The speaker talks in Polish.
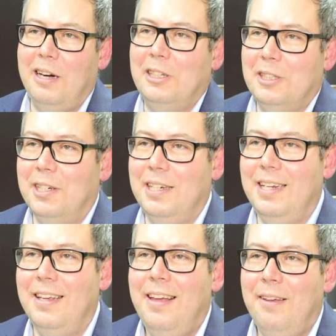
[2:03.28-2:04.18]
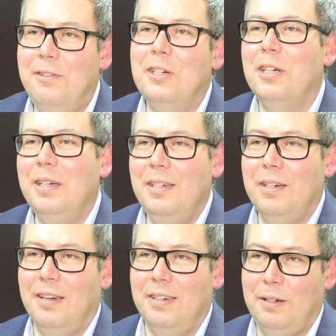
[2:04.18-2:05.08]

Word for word: walczyli, wierzyli, że,